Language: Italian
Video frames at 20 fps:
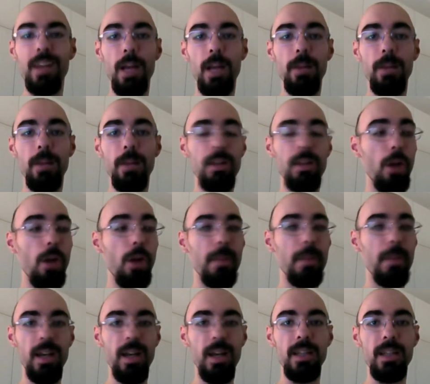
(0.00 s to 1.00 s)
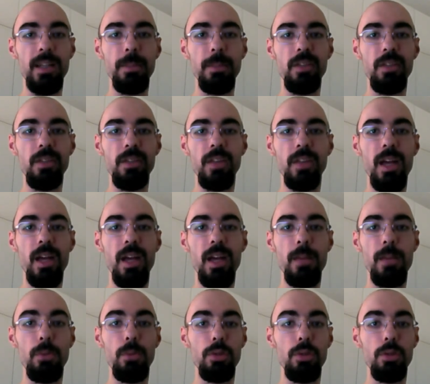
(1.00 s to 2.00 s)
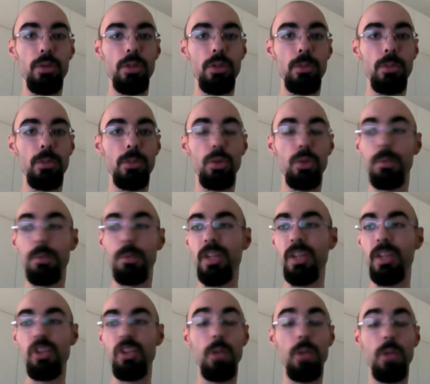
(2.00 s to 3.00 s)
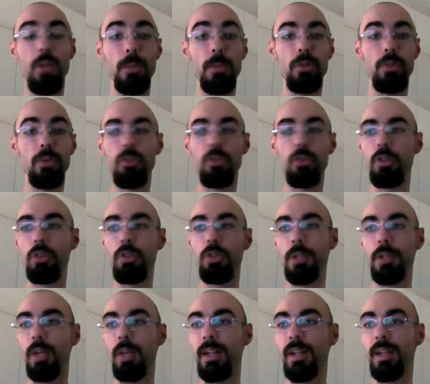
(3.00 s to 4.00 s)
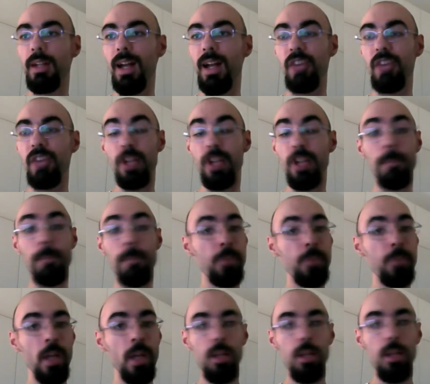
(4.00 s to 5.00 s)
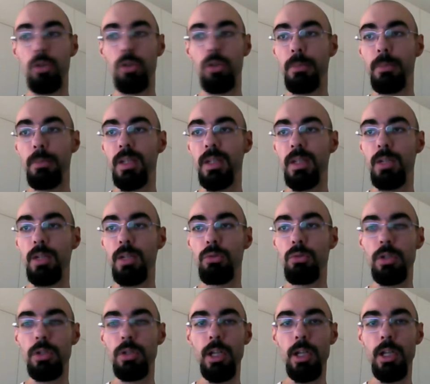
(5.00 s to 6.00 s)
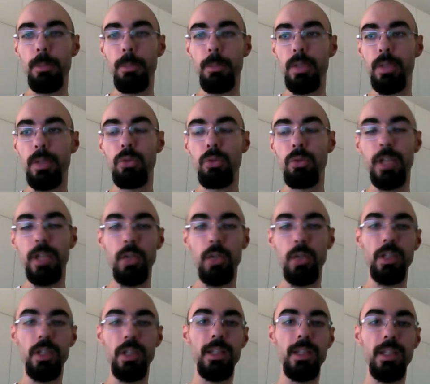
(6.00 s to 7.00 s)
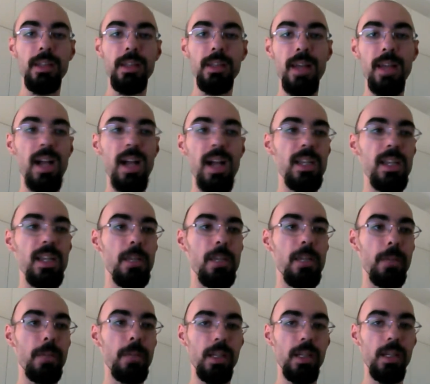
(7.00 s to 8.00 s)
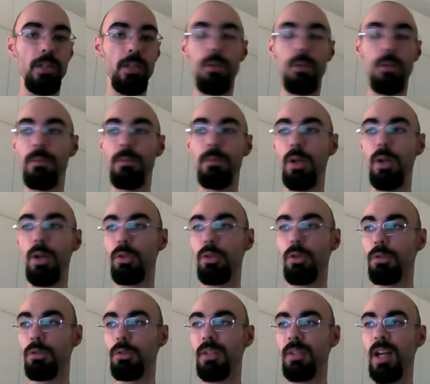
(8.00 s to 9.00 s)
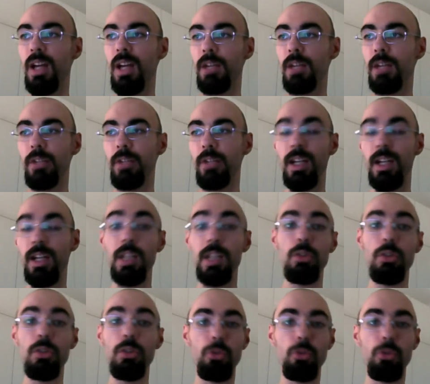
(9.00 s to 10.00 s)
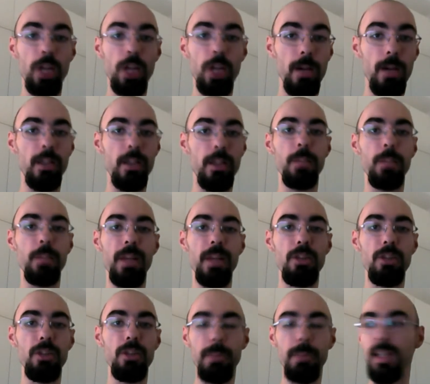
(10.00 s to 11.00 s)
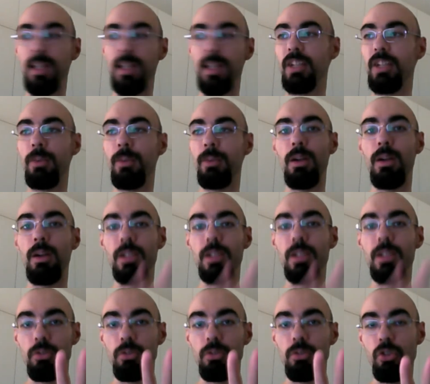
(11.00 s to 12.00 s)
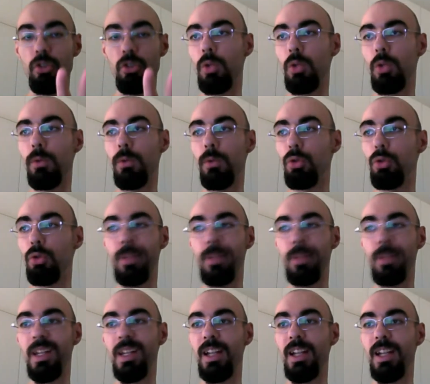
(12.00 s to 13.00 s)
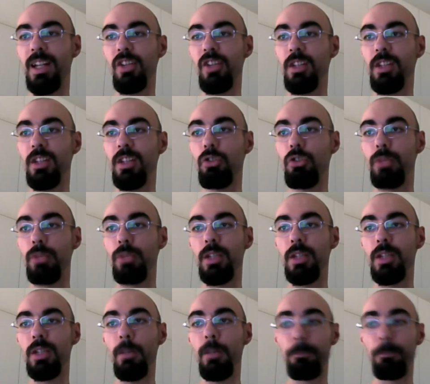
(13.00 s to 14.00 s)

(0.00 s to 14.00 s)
l'opera di per sé è molto, molto piacevole, molto scorrevole da leggere non mi dilungo troppo in ulteriori dettagli perché non voglio rovinarvi la lettura, ripeto per l'ennesima volta sono 5 volumi, li leggete subito.